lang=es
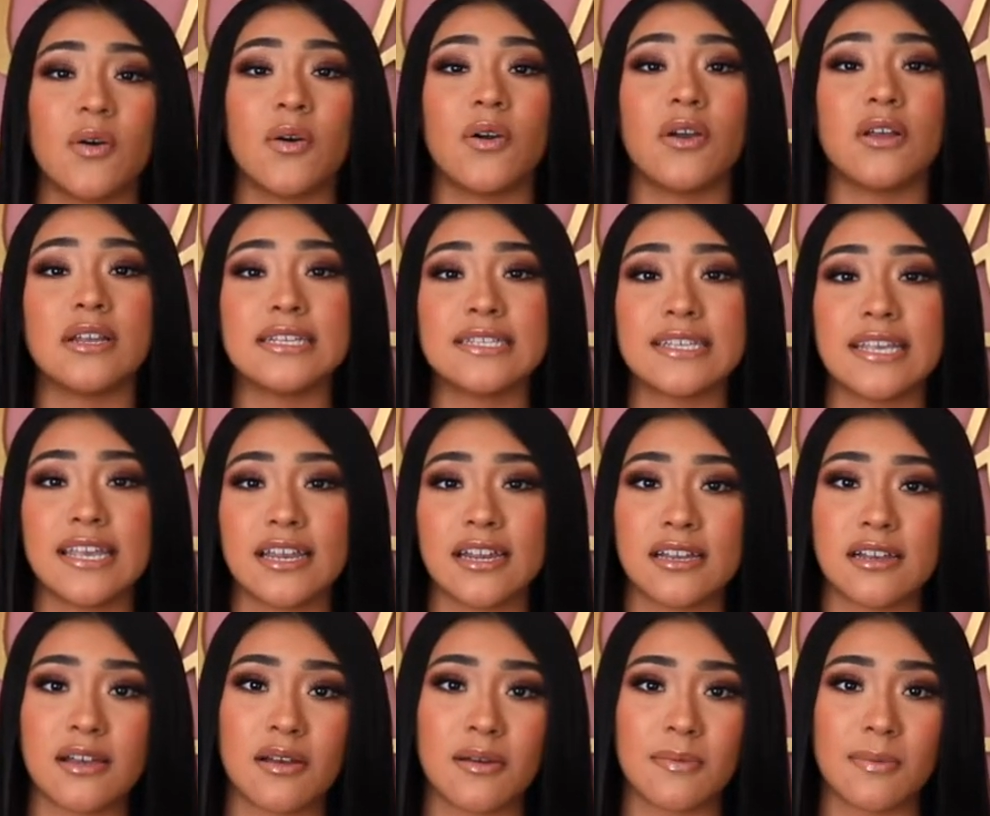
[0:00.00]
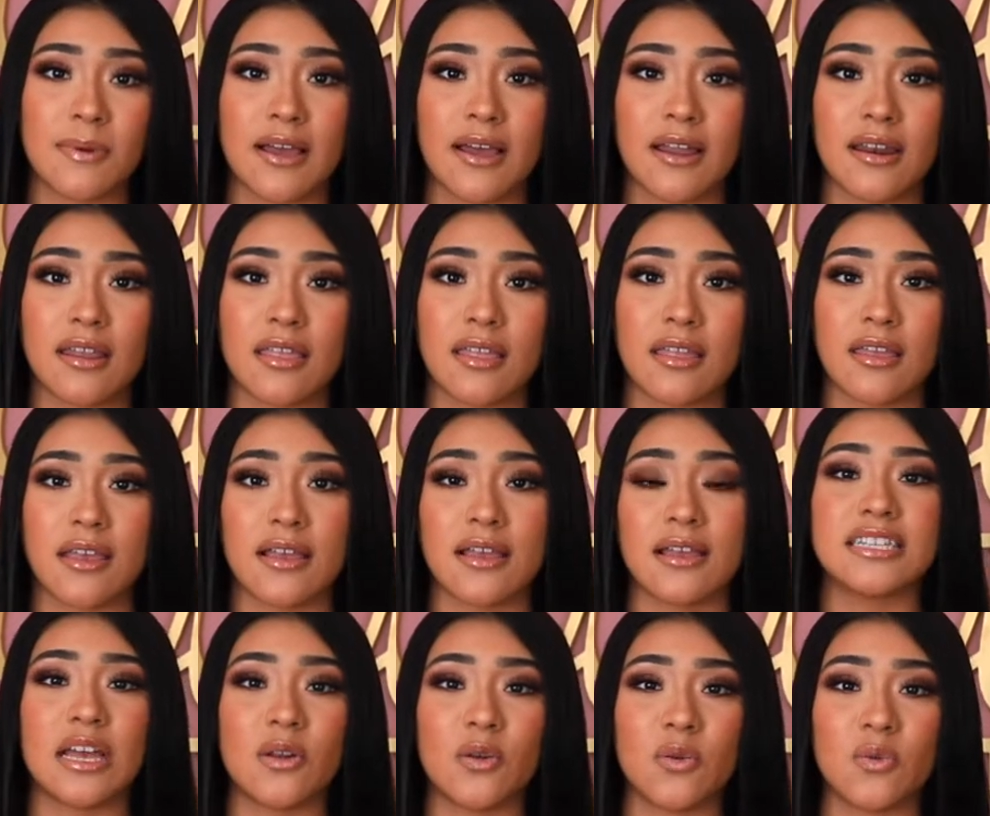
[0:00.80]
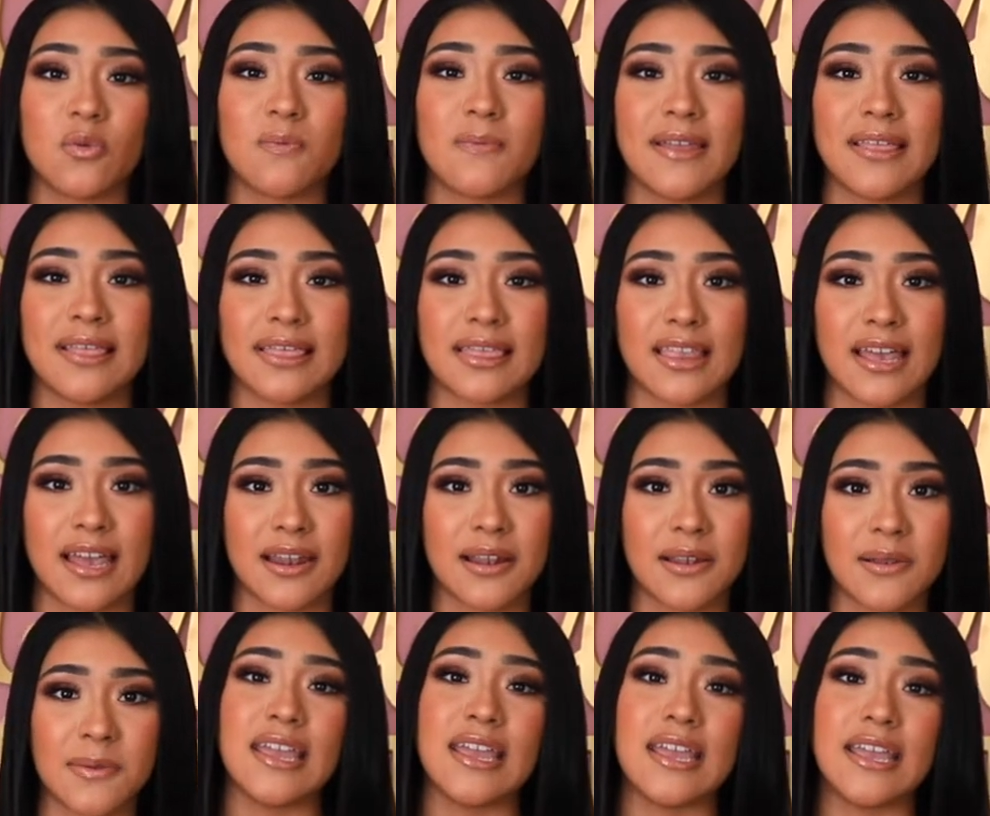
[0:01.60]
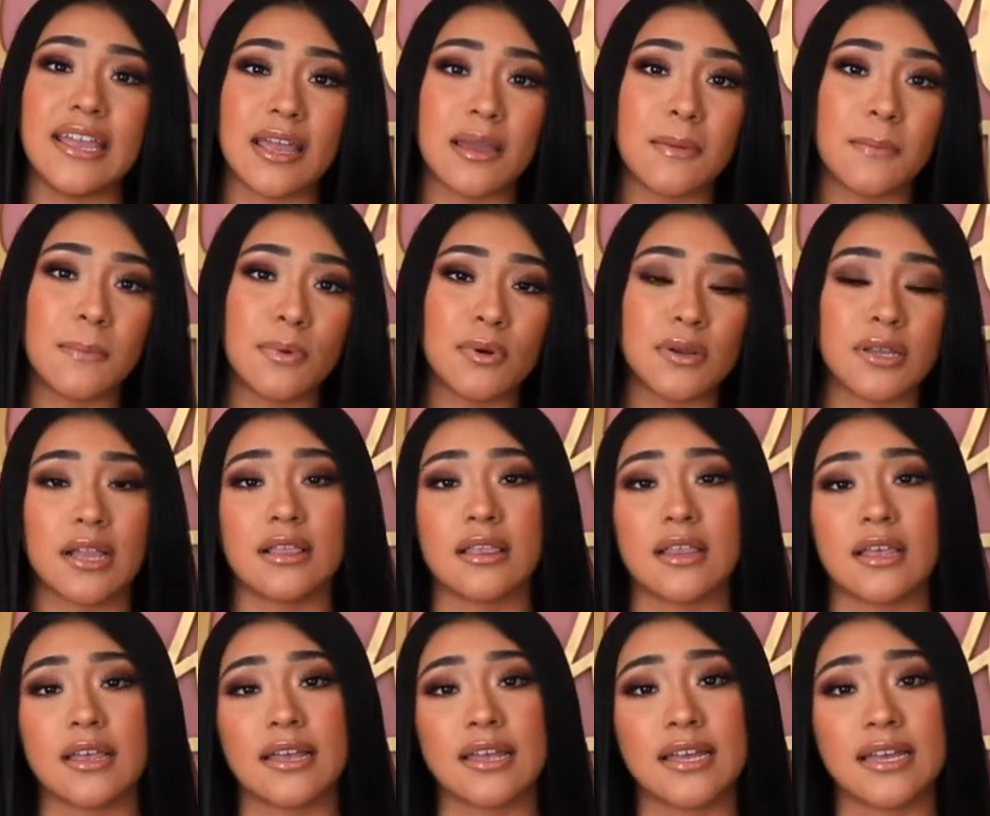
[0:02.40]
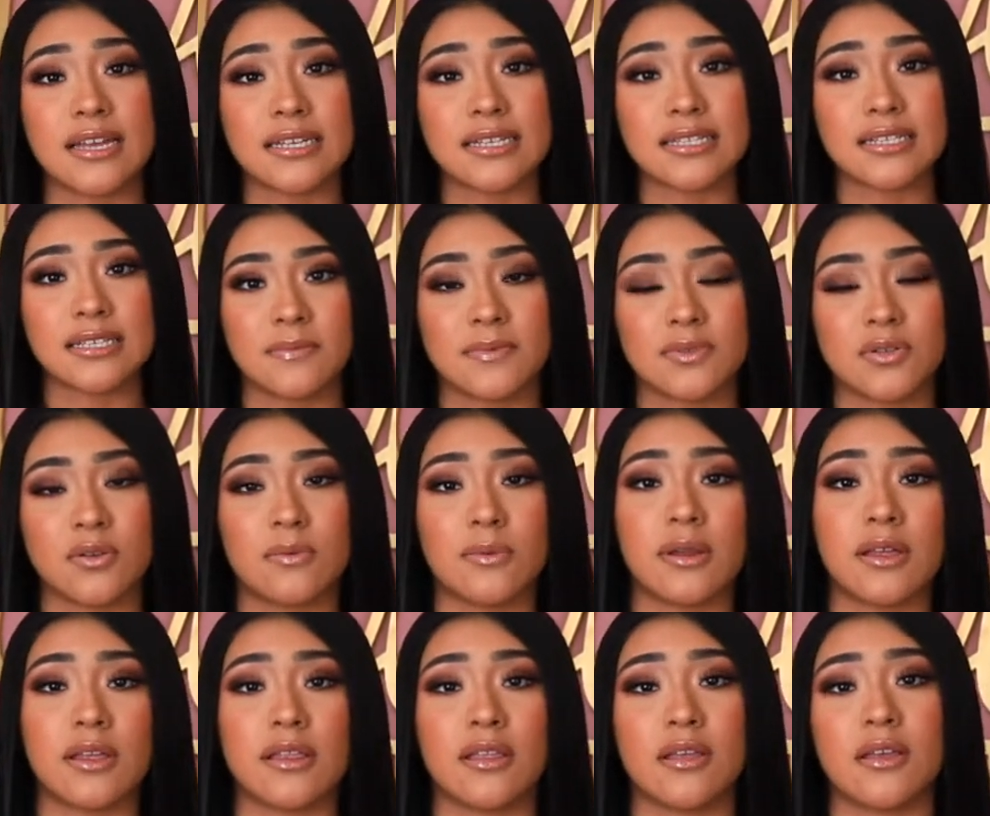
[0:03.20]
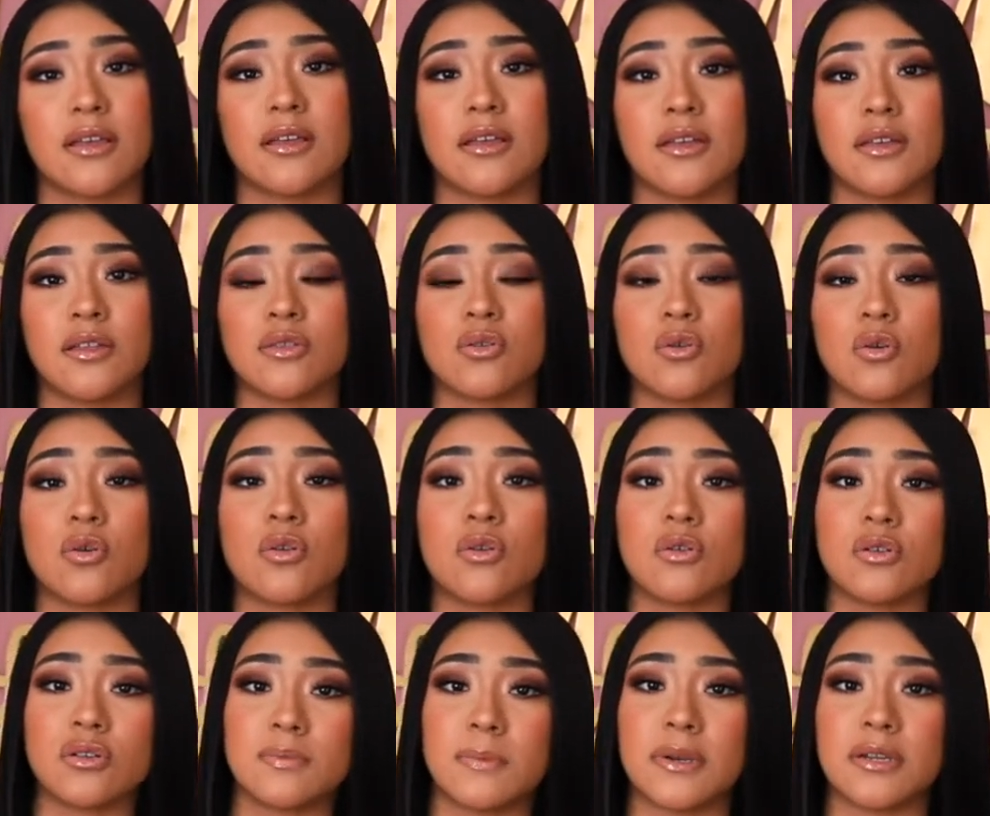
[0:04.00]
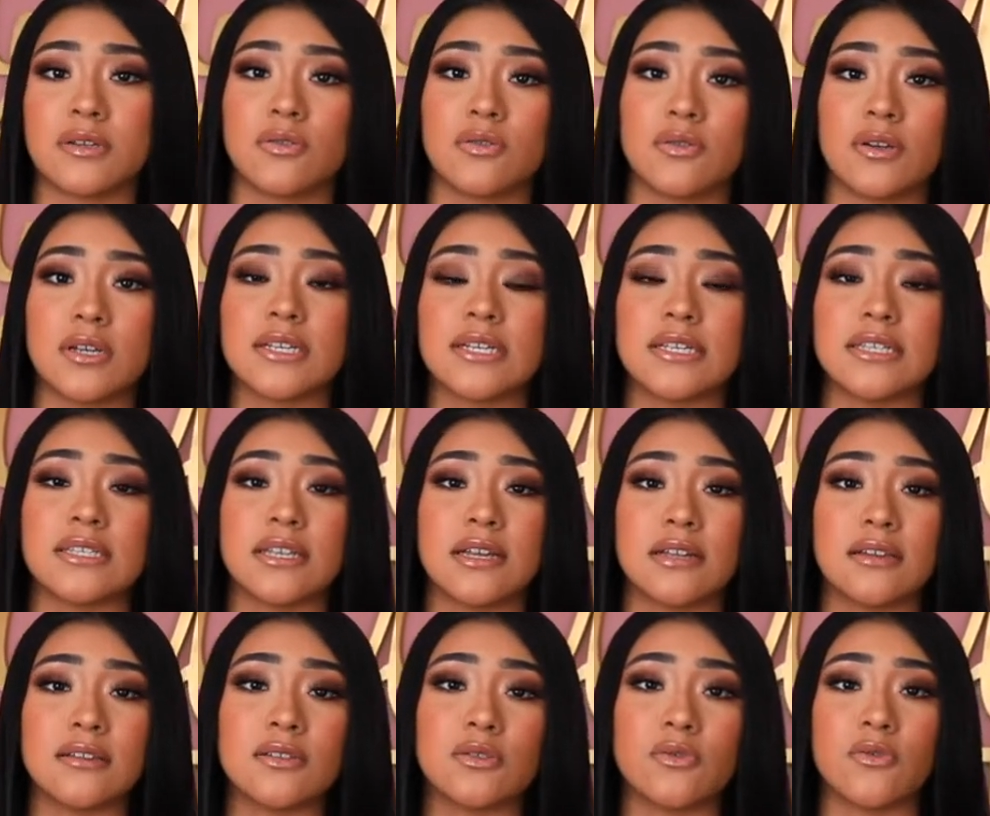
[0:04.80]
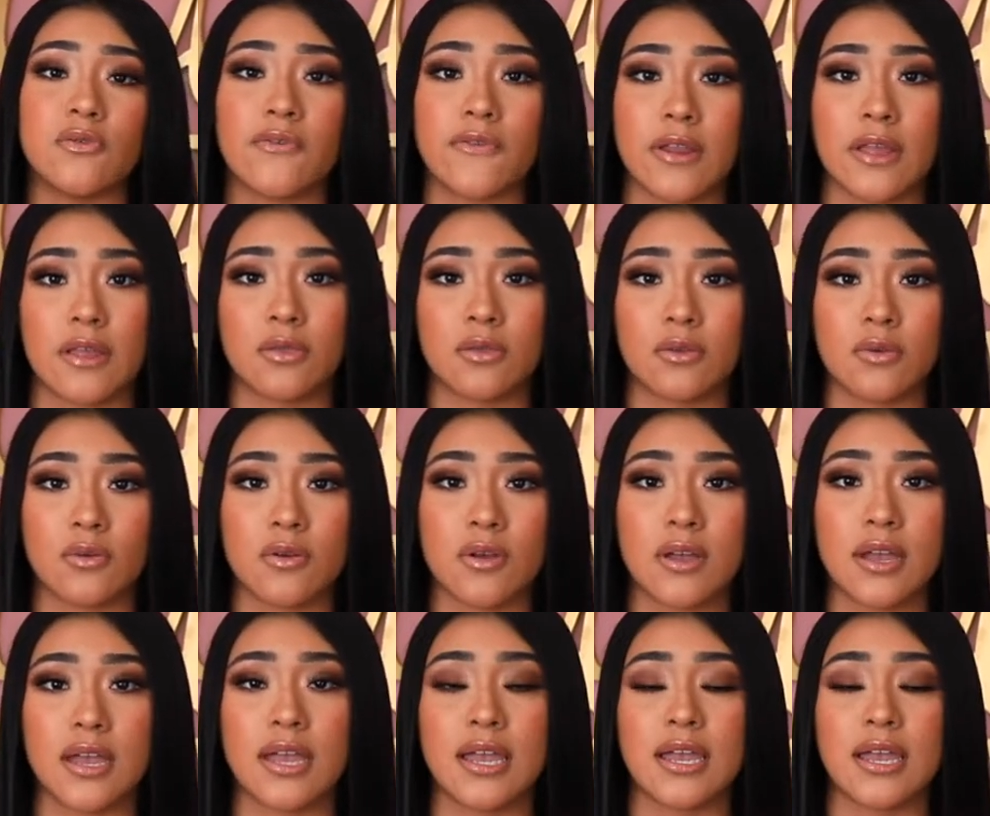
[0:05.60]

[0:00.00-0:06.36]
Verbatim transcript: Hoy les quiero hablar de salud mental y qué importante es sobre de todas las personas que están sufriendo